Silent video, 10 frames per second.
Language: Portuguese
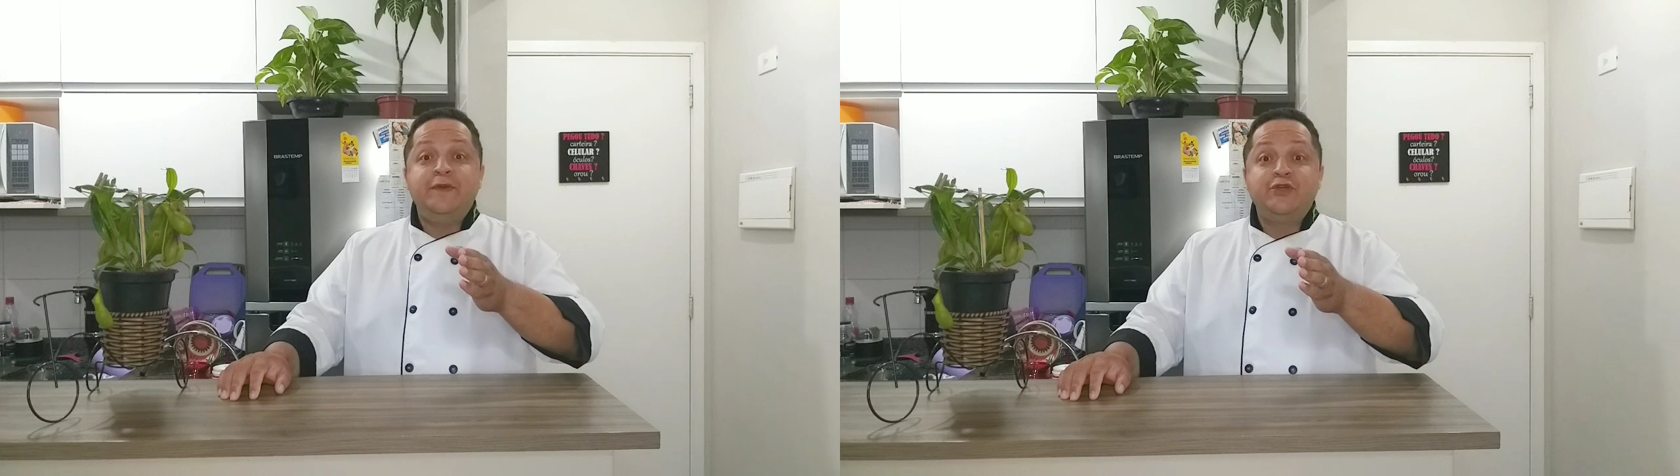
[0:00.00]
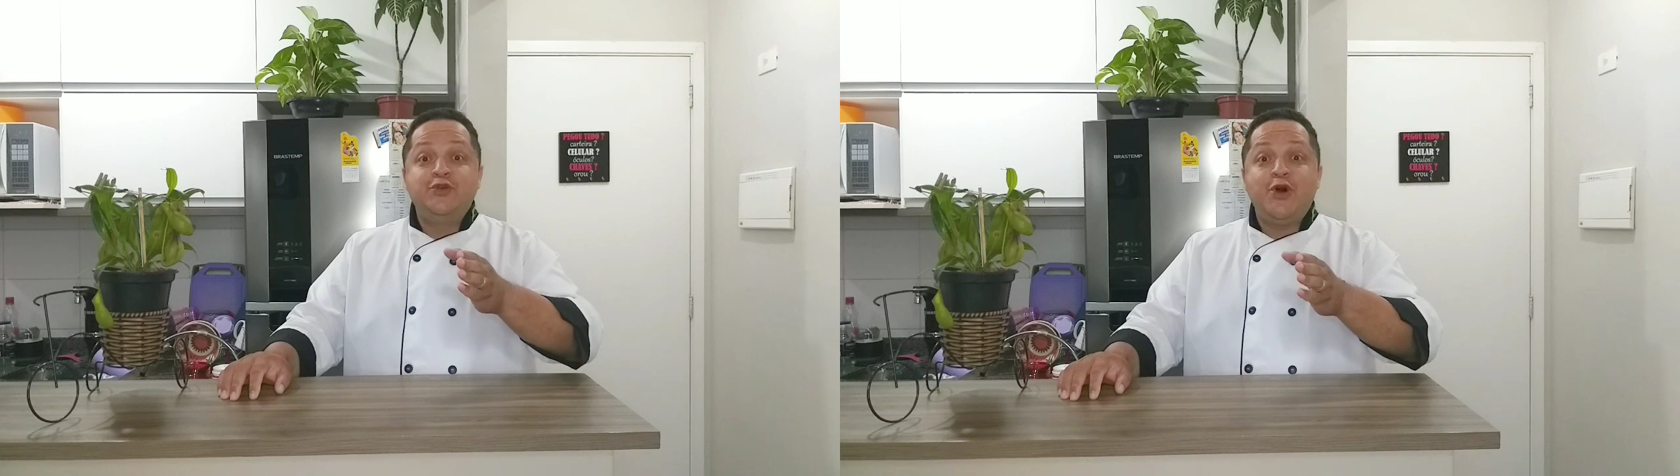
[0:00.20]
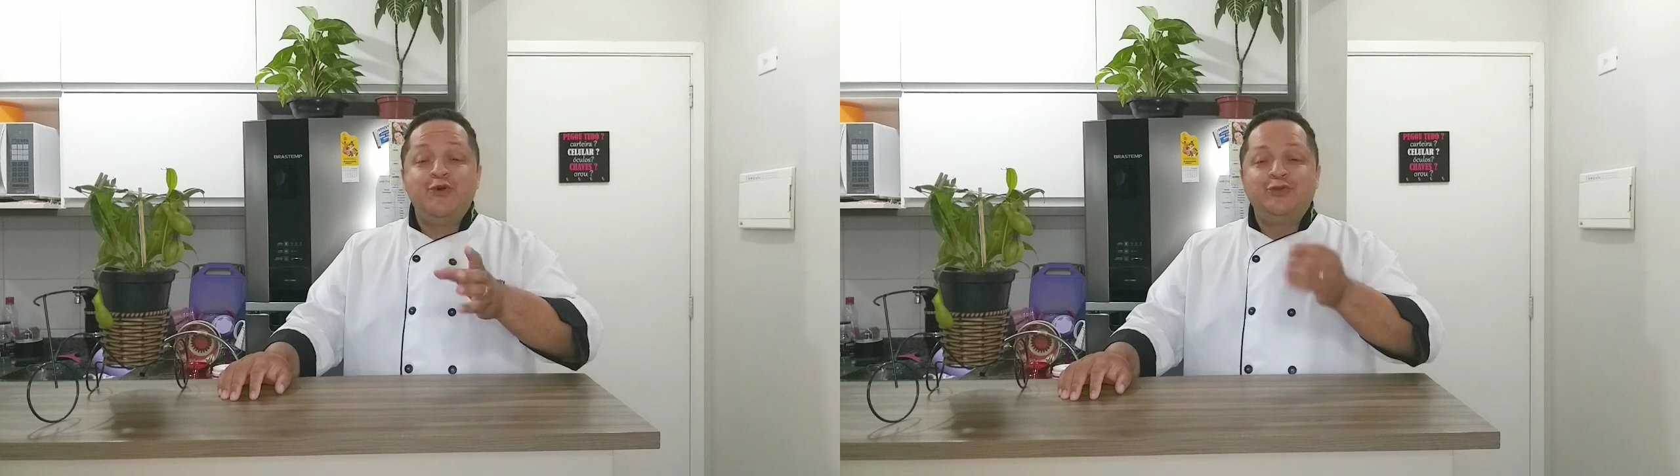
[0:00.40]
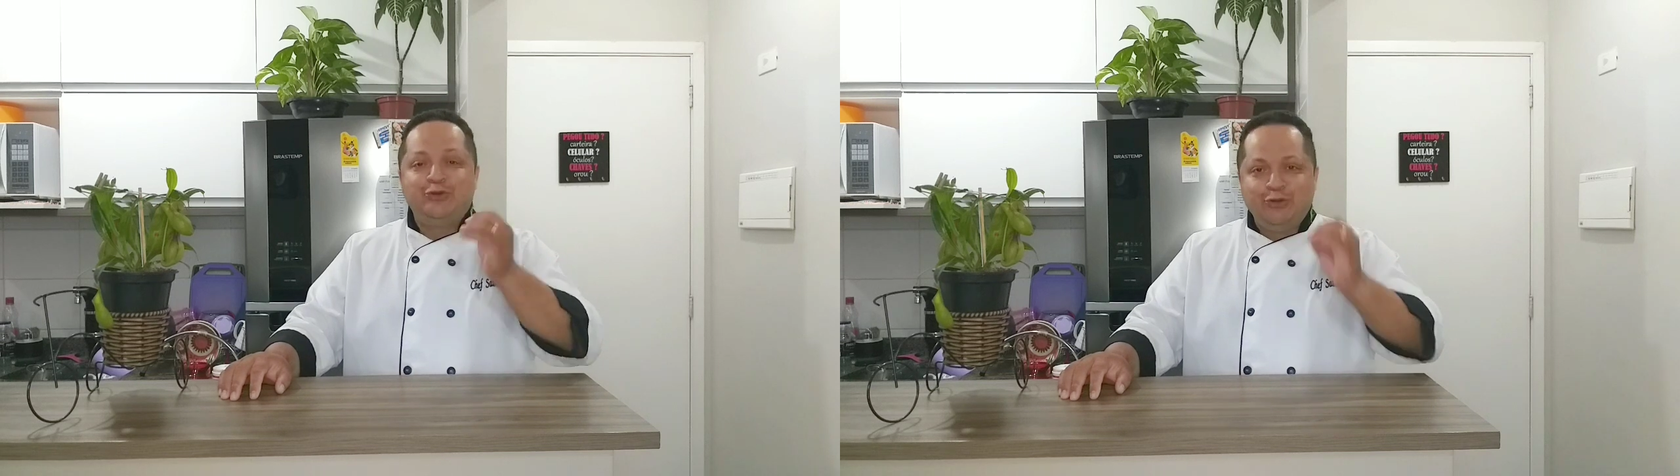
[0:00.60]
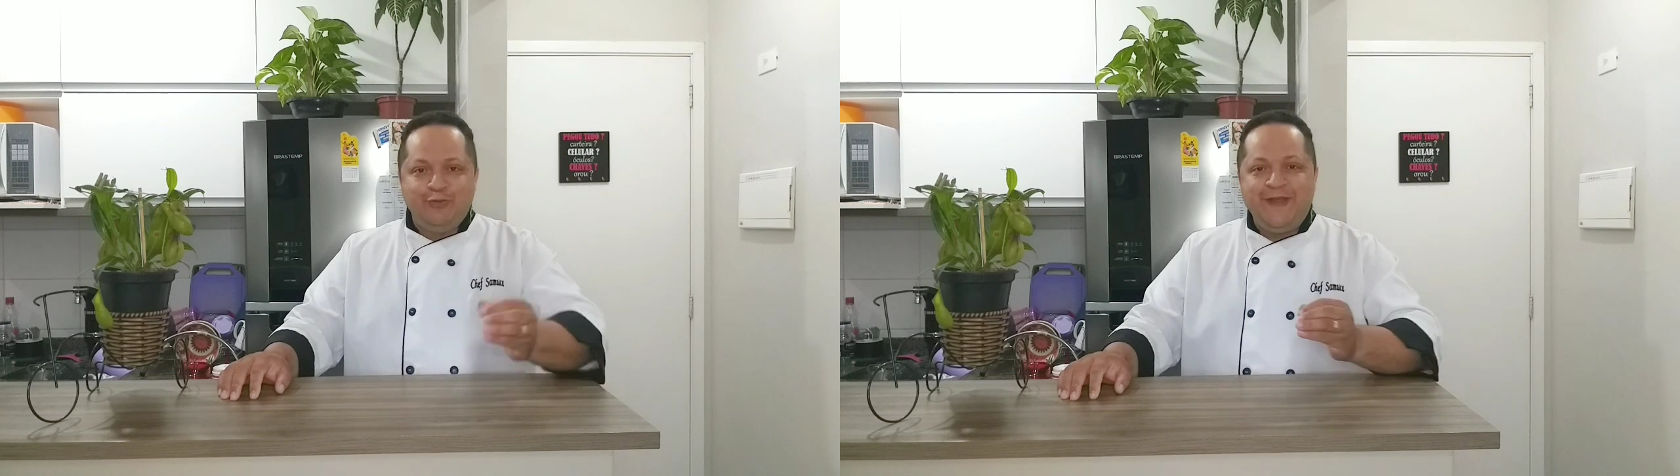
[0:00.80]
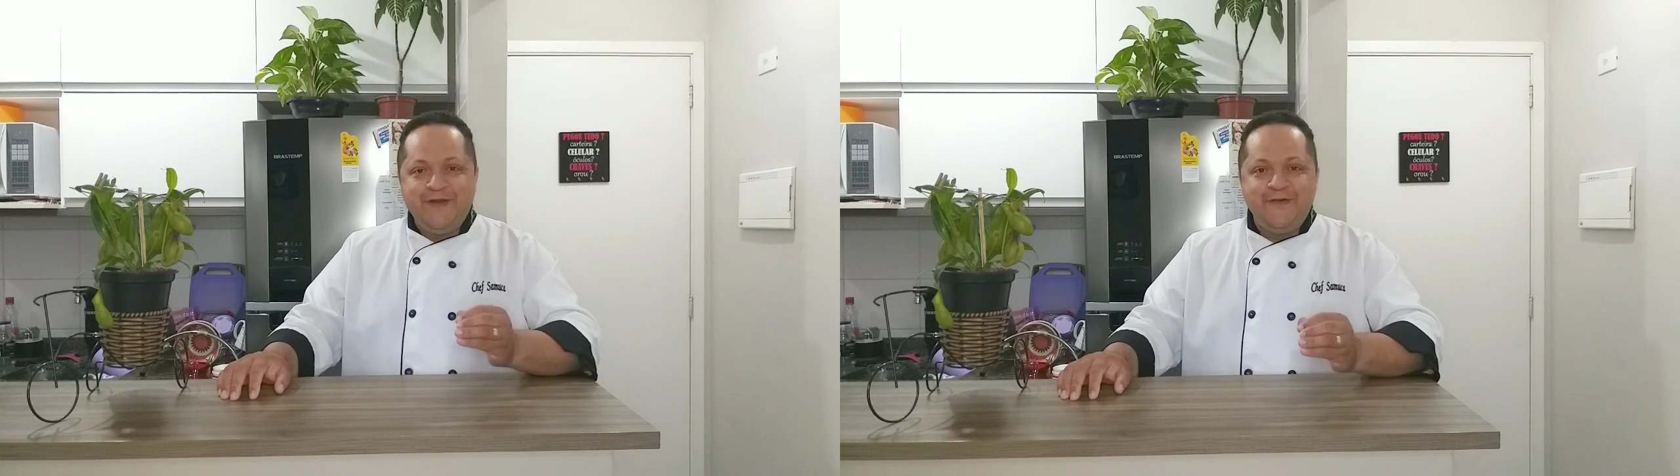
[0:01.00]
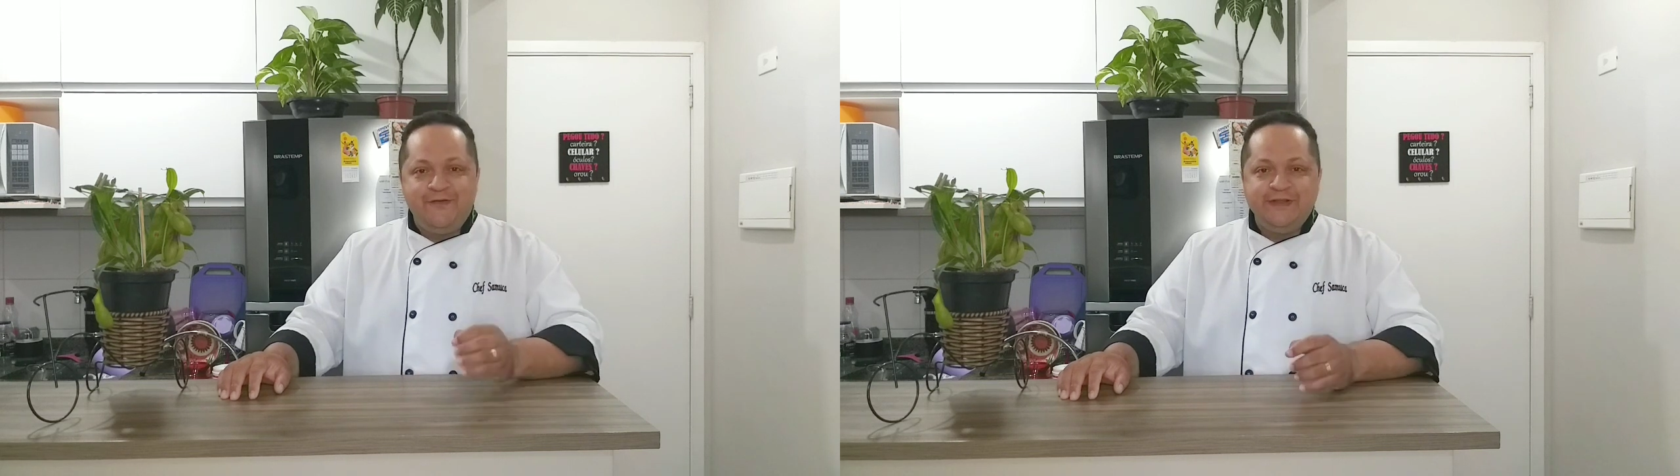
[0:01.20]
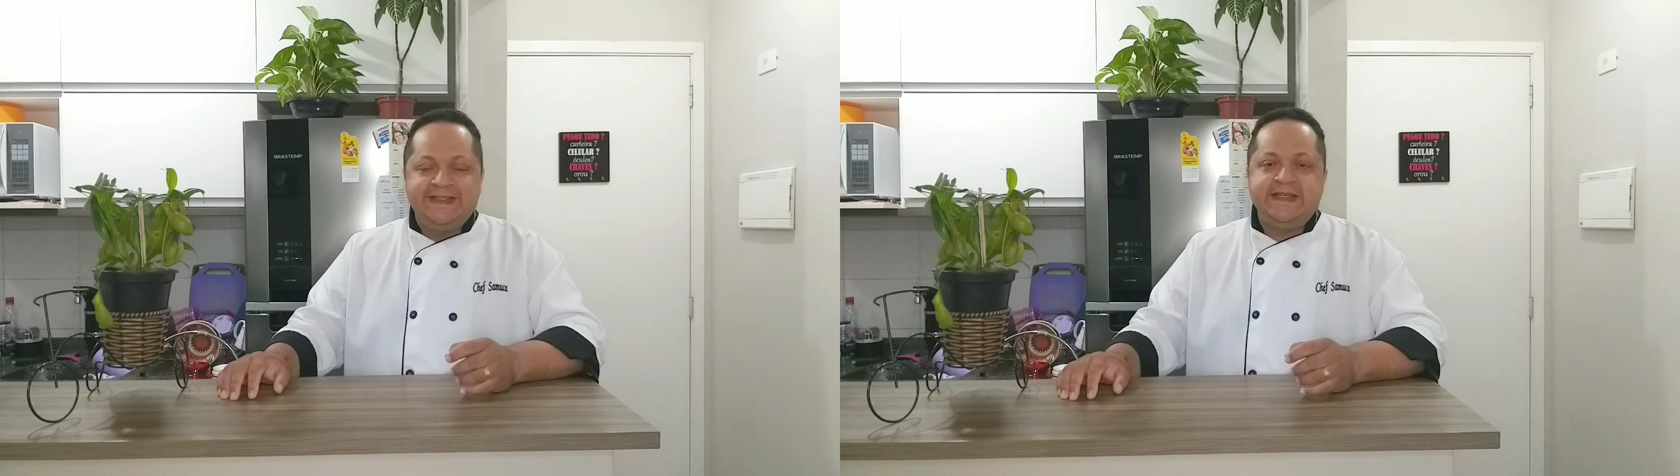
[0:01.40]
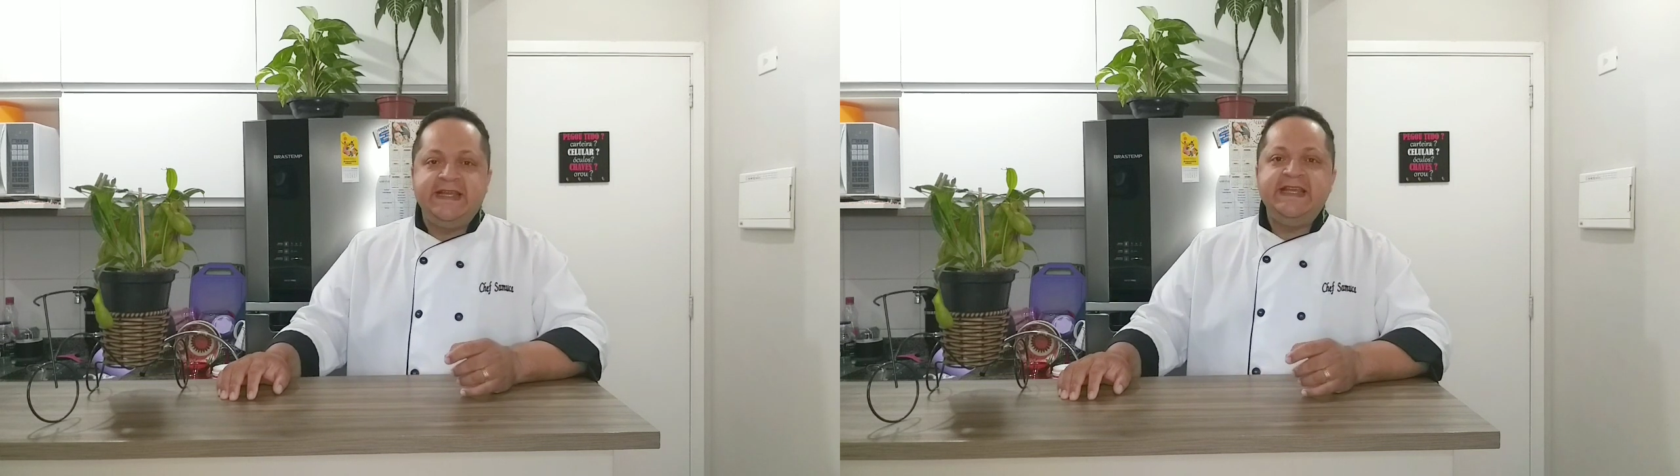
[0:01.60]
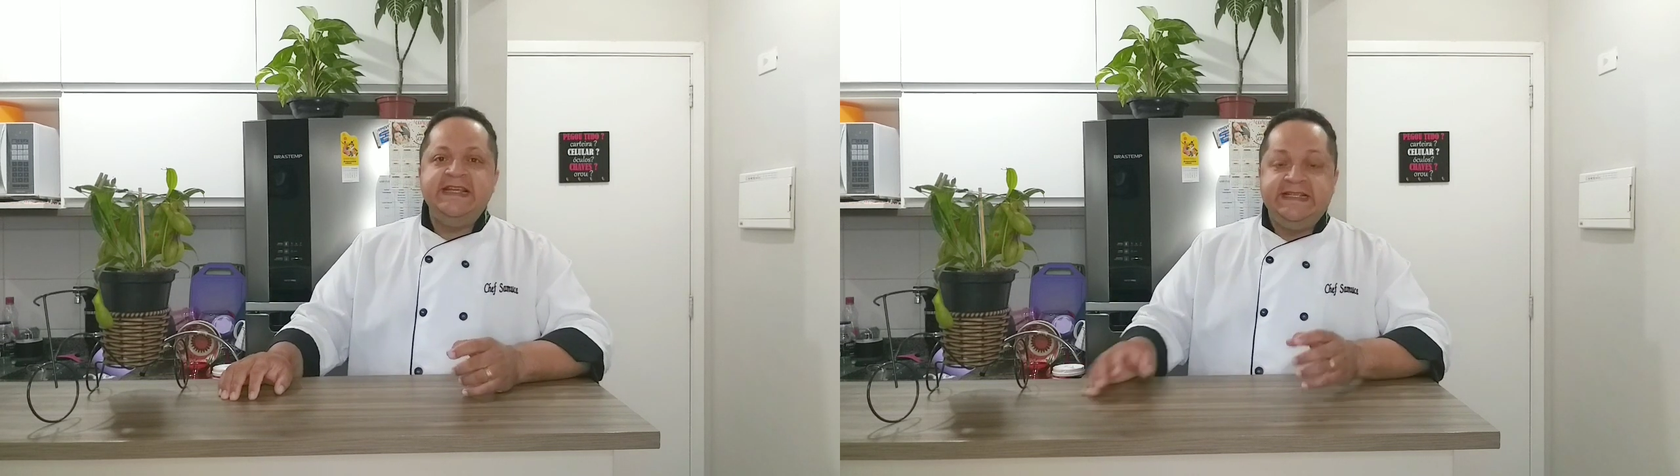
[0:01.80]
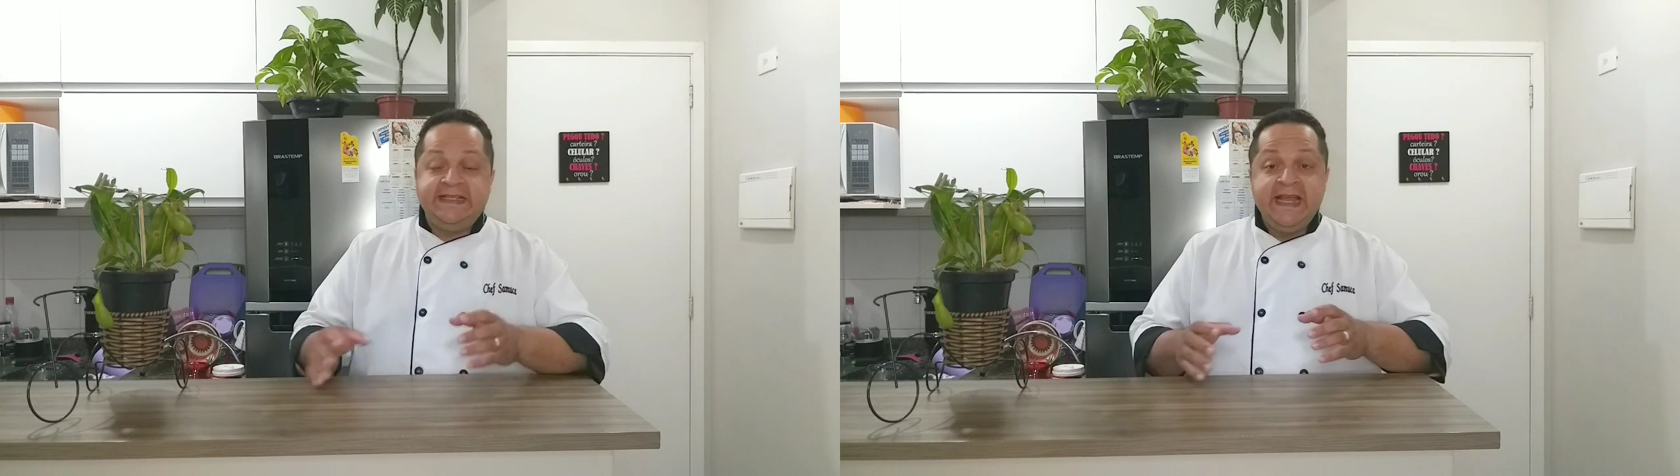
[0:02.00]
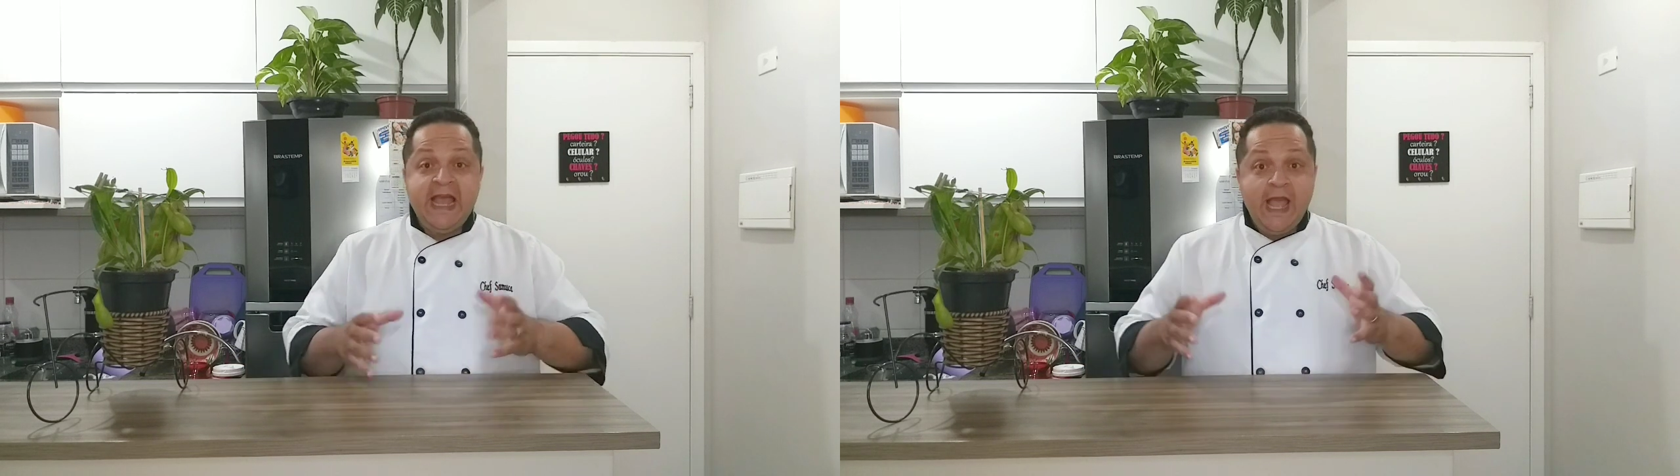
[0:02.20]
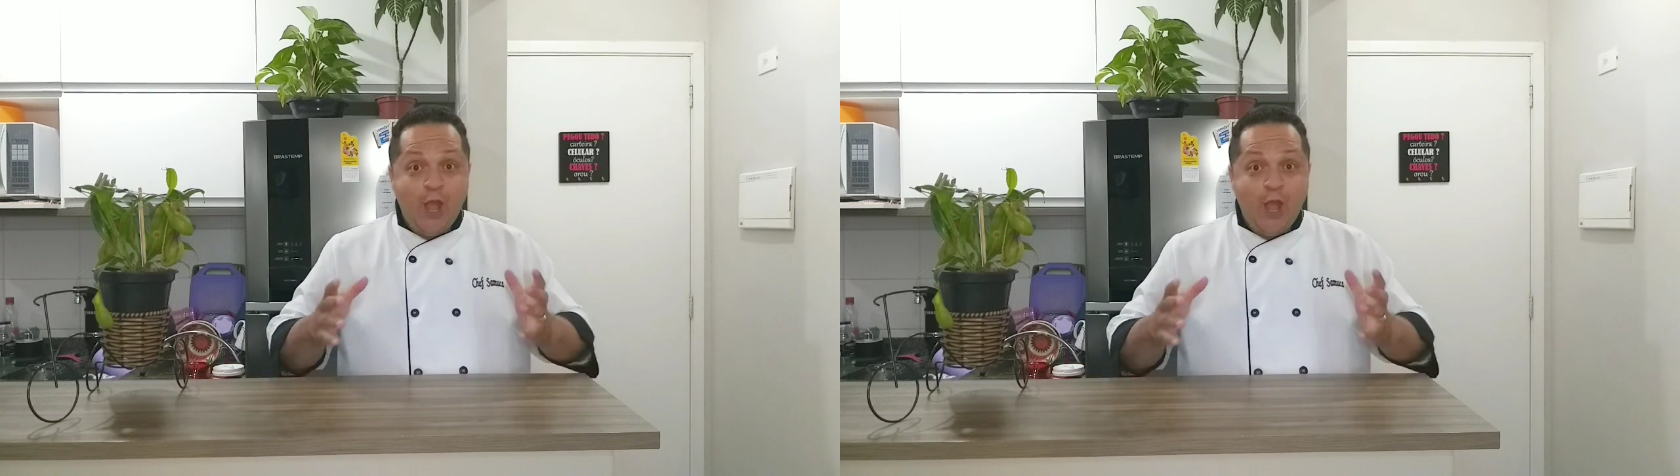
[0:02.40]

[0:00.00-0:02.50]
pessoal, tudo bem com vocês?